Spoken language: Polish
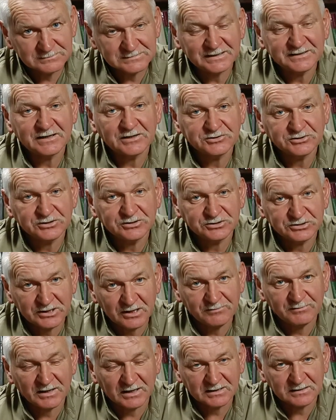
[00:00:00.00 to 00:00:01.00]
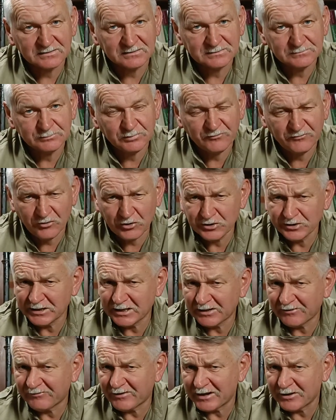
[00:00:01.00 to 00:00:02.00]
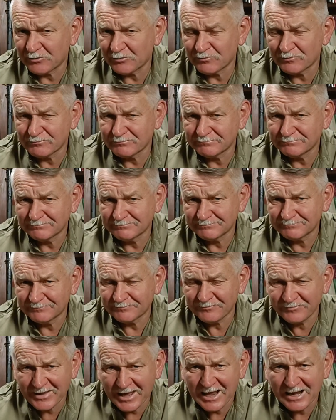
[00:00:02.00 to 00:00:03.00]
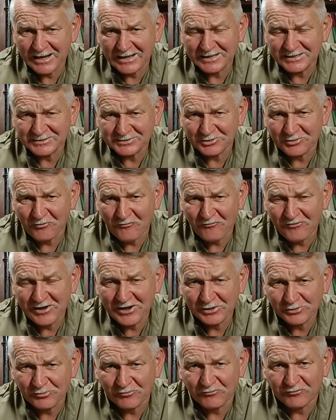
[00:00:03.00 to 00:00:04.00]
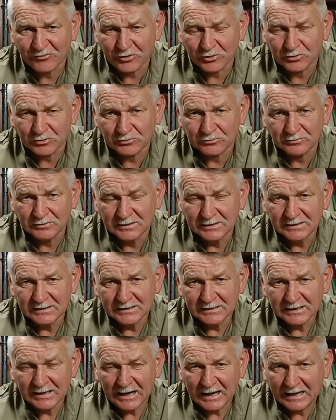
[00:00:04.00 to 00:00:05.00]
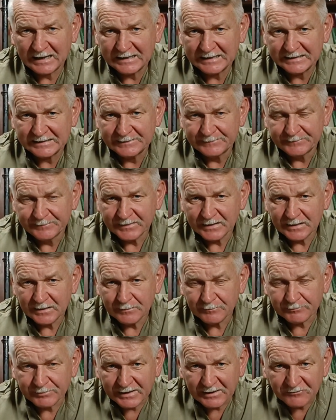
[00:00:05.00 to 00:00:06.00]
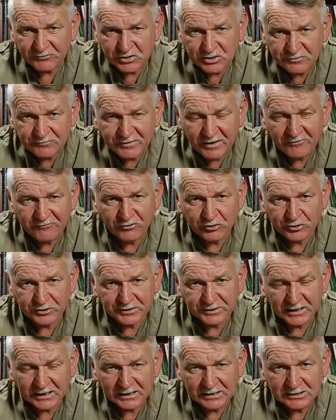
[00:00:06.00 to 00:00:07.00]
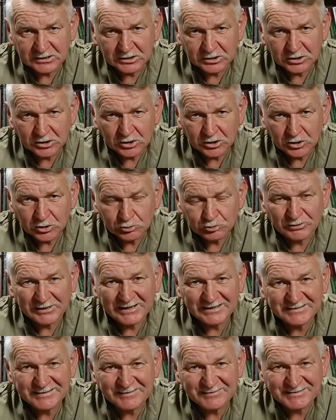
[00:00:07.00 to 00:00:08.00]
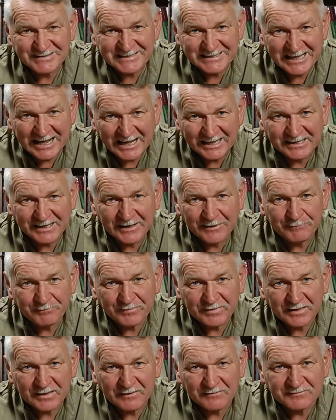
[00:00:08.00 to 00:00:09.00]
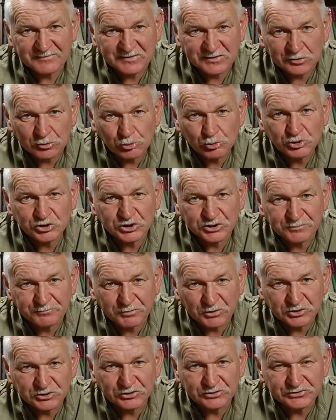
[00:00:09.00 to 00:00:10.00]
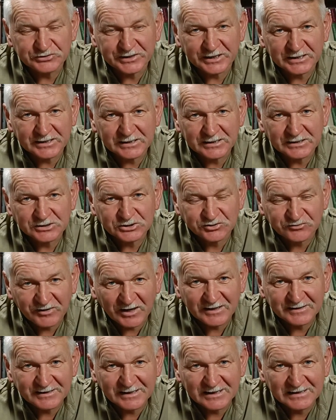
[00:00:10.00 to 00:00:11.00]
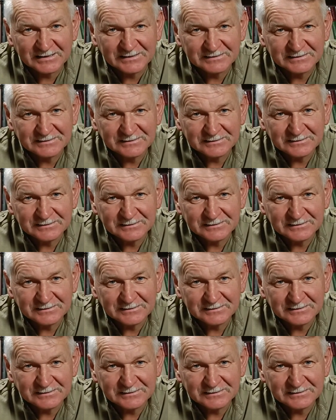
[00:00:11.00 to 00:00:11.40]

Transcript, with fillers: na naszych ziemiach, bo wojny trwają, wiele jest konfliktów wokół, ale prawdziwa wojna która jest w stanie wzruszyć porządek świata,